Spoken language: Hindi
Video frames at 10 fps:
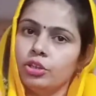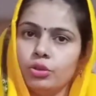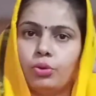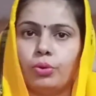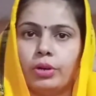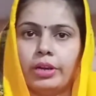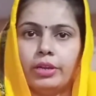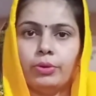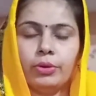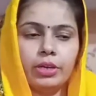तो
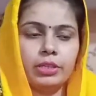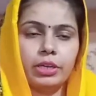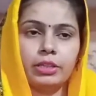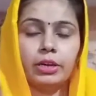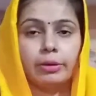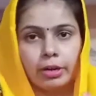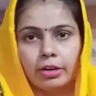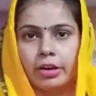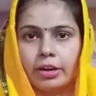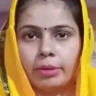नहीं ओढ़ के जाती हैं अगर
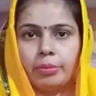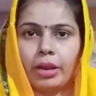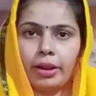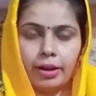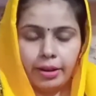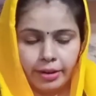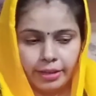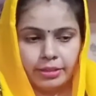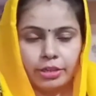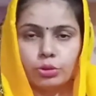घर घर में
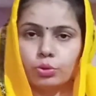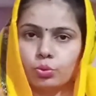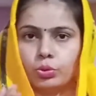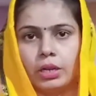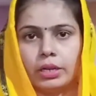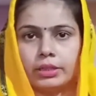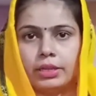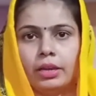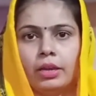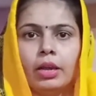रहती हैं तो सूती लत्ती